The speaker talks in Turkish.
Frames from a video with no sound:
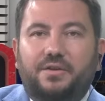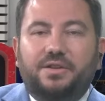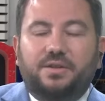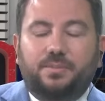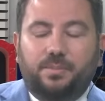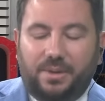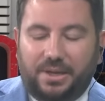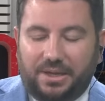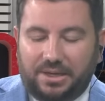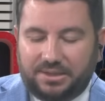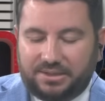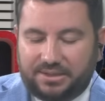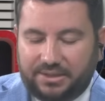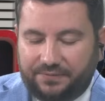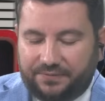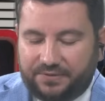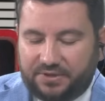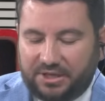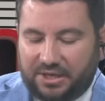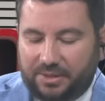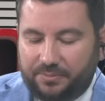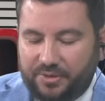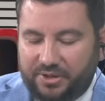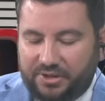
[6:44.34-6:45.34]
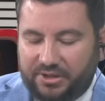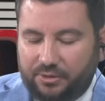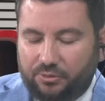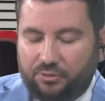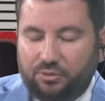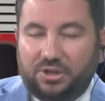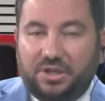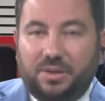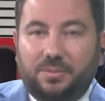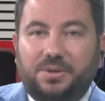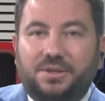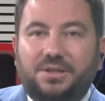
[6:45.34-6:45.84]
Evet maalesef camiada
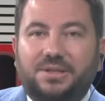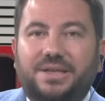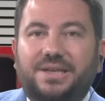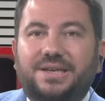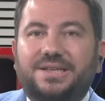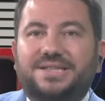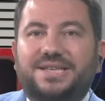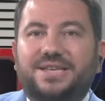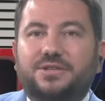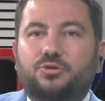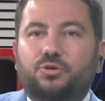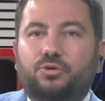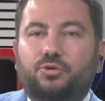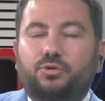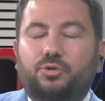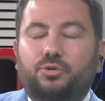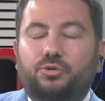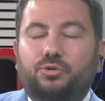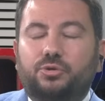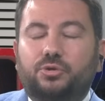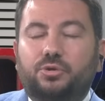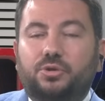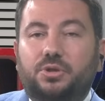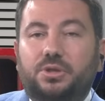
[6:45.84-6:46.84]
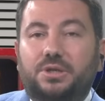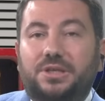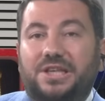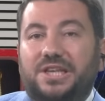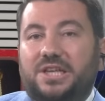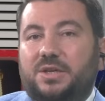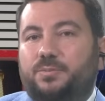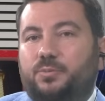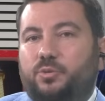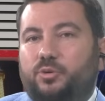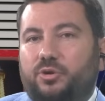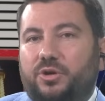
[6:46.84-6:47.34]
gündemin yeni sezonunun
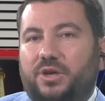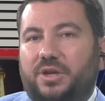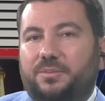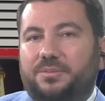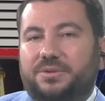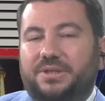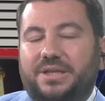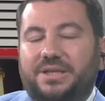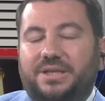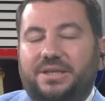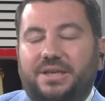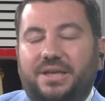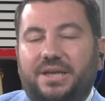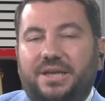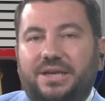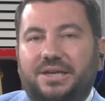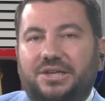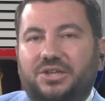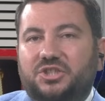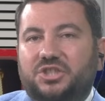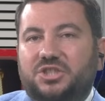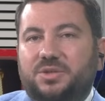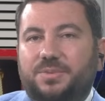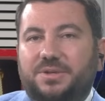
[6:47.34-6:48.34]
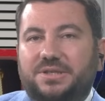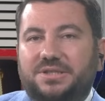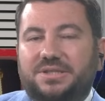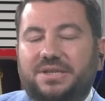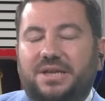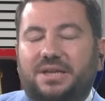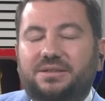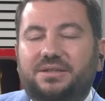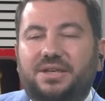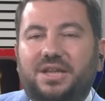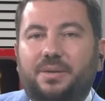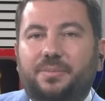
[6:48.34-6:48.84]
ilk programında yine ırkçı bir
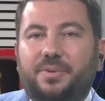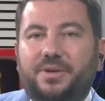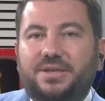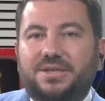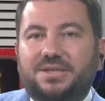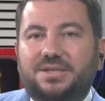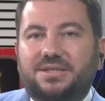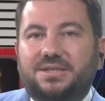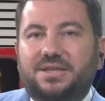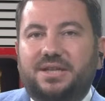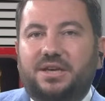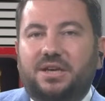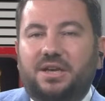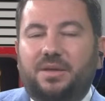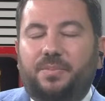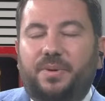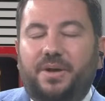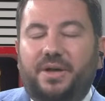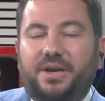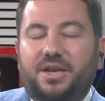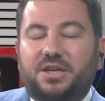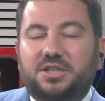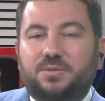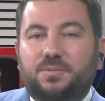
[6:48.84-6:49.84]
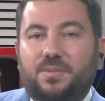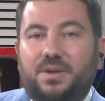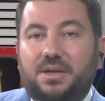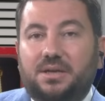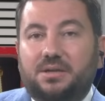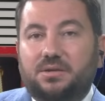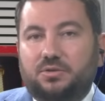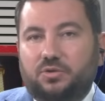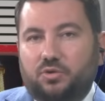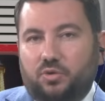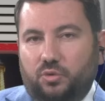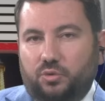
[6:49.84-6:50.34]
saldırı haberini sizlerle
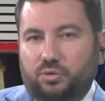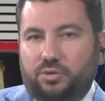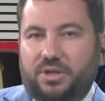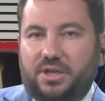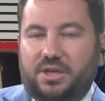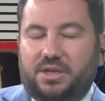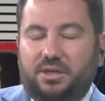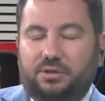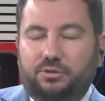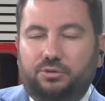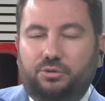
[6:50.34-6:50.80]
paylaşmak zorunda